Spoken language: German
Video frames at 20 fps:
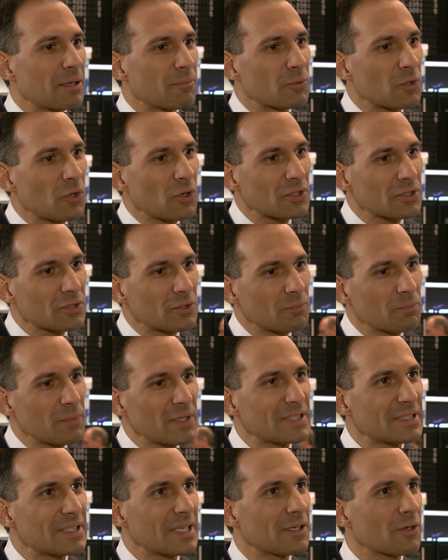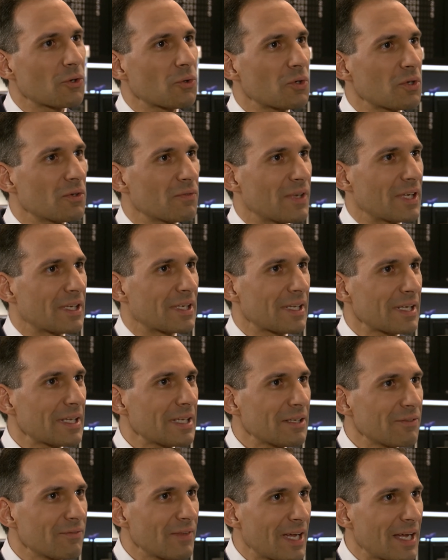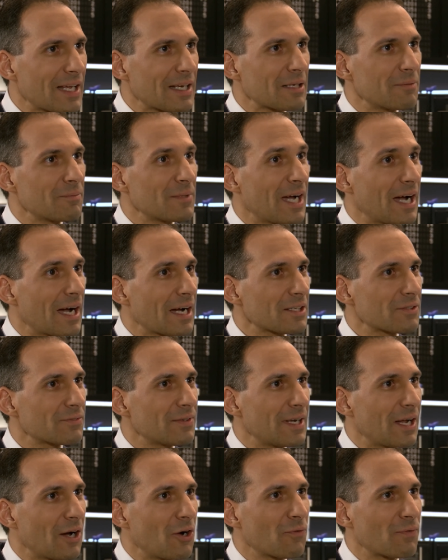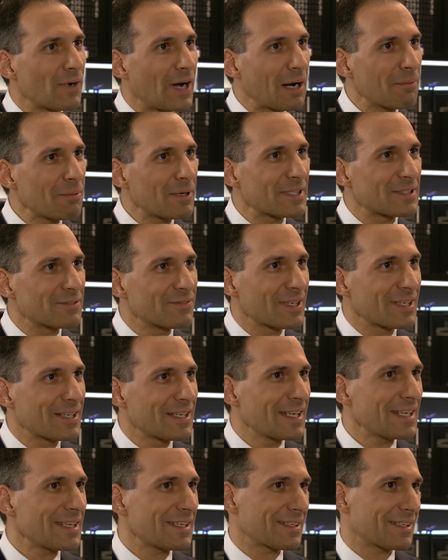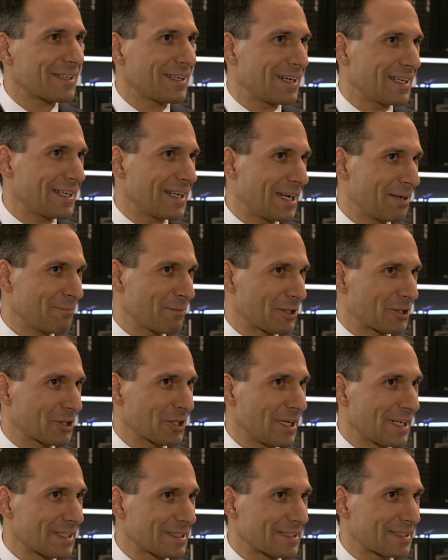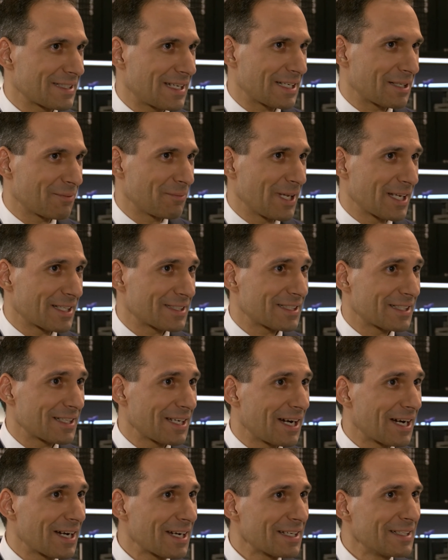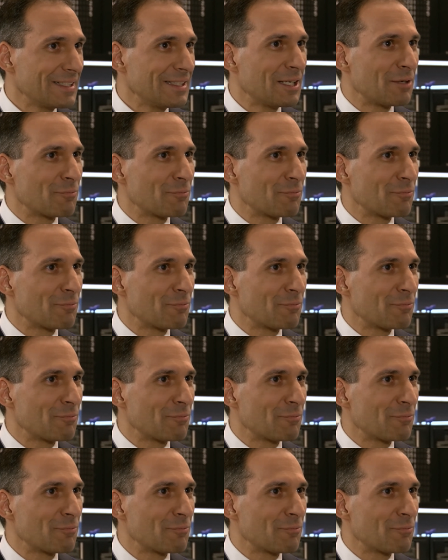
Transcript: eben doch so ein bisschen Rückenwind kriegen werden im Jahresverlauf. Aber es wird nicht eine Einbahnstraße sein im nächsten Jahr.